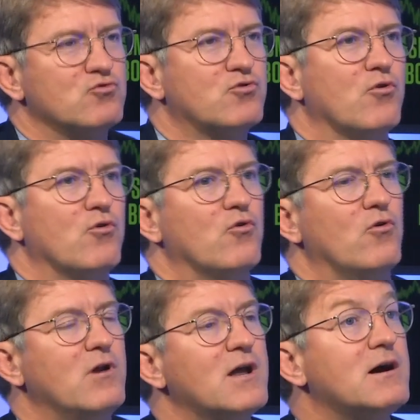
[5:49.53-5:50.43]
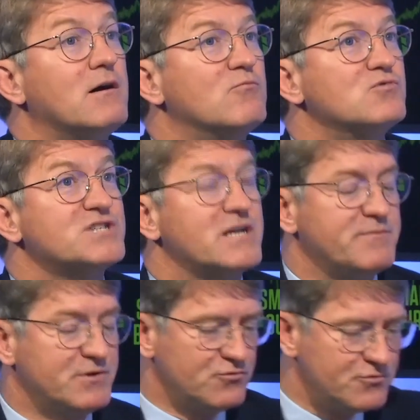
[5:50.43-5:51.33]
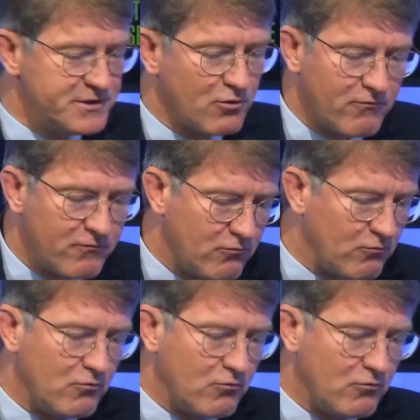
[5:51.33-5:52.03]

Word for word: Donc euh, là, moi, j'ai l'habitude de dire on